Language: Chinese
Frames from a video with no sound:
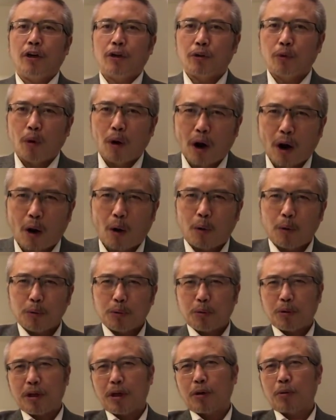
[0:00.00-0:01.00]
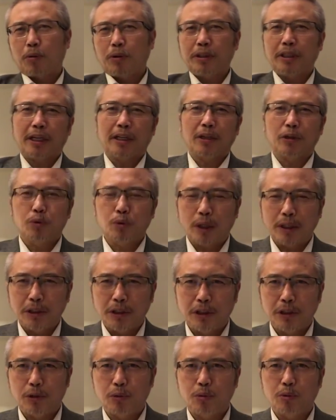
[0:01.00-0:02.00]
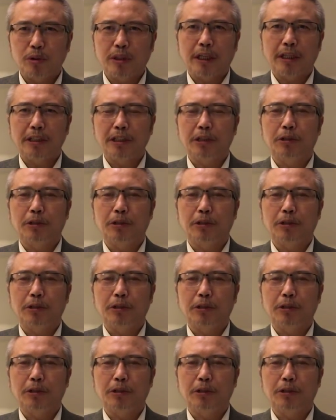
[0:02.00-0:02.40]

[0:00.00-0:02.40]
有好多个国家的专制独裁